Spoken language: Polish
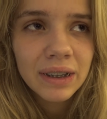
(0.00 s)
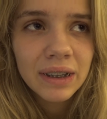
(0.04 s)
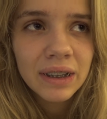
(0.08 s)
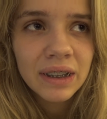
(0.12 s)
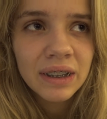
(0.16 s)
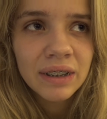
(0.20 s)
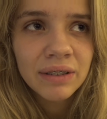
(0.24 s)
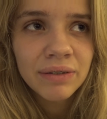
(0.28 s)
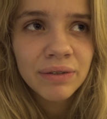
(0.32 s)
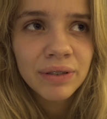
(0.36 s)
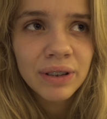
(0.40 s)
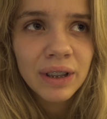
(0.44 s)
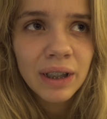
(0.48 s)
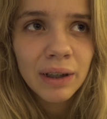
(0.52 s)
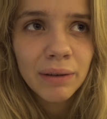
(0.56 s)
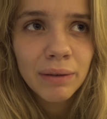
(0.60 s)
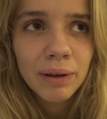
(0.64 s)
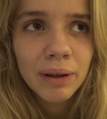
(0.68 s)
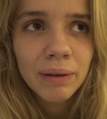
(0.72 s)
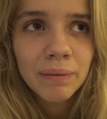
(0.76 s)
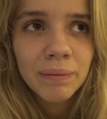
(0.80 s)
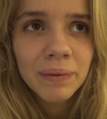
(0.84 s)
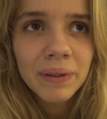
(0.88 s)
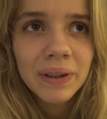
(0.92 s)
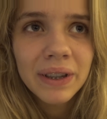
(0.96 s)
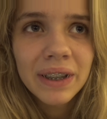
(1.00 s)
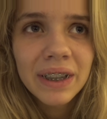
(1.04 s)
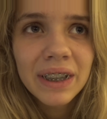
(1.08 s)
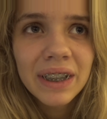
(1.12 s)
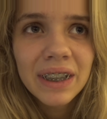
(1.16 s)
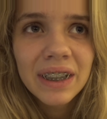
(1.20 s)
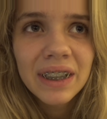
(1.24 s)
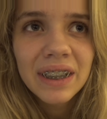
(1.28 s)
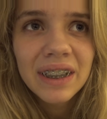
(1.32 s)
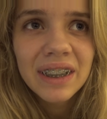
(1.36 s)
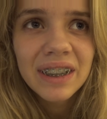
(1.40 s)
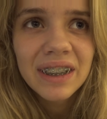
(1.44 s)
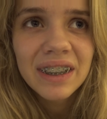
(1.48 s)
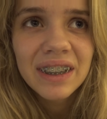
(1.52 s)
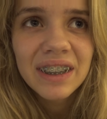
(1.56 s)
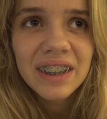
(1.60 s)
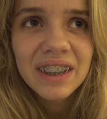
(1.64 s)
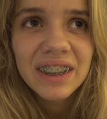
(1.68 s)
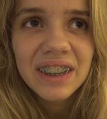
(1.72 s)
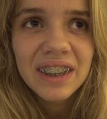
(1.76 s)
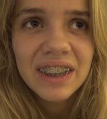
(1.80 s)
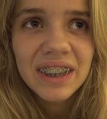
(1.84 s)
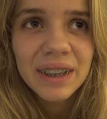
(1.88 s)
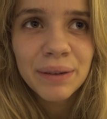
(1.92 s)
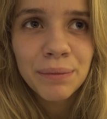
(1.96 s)
i wyjęłam
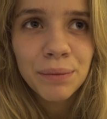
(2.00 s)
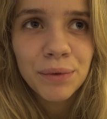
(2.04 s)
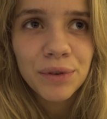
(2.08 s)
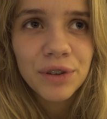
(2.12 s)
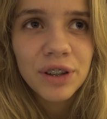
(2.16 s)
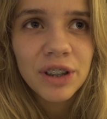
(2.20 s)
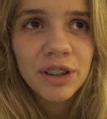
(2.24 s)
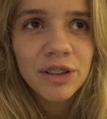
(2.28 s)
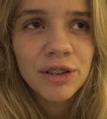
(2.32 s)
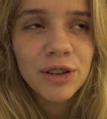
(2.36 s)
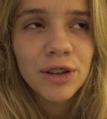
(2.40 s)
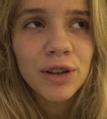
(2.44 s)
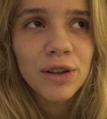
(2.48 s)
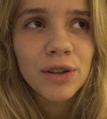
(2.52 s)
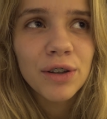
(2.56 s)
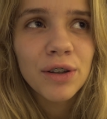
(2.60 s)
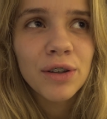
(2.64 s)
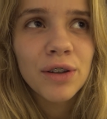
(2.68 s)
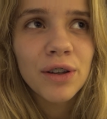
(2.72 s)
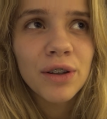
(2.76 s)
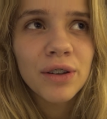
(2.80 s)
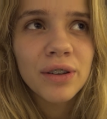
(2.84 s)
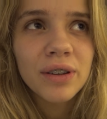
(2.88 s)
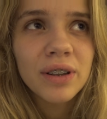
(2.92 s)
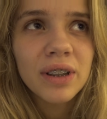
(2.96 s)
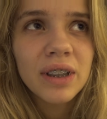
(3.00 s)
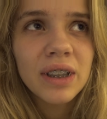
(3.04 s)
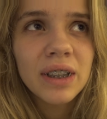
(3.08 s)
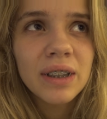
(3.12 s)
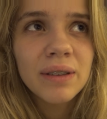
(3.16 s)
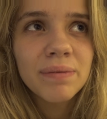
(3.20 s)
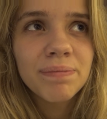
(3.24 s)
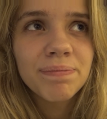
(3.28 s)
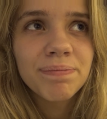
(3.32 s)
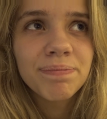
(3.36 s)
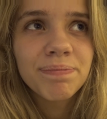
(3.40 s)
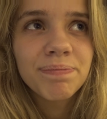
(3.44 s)
i muszę iść do ortodontki.